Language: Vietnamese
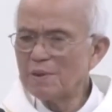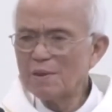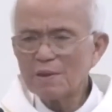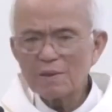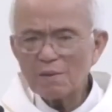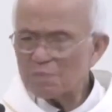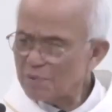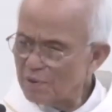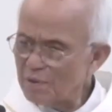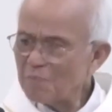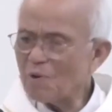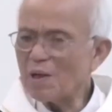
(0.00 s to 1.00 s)
khóc như
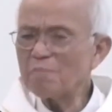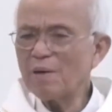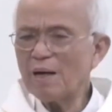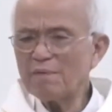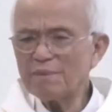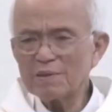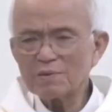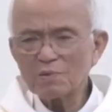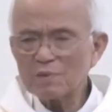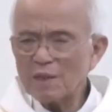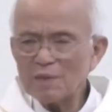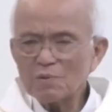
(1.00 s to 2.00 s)
một em bé vậy tôi
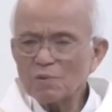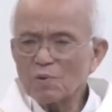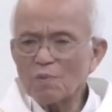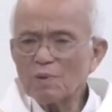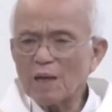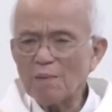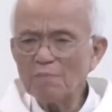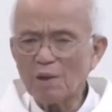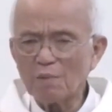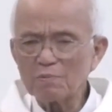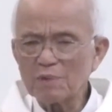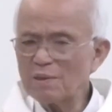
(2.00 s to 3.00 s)
thấy tôi cũng cảm
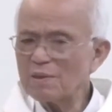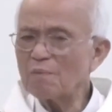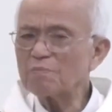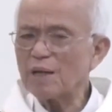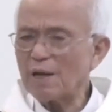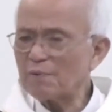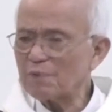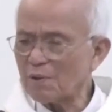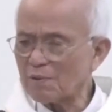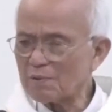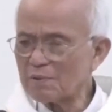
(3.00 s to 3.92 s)
động tính khóc theo rồi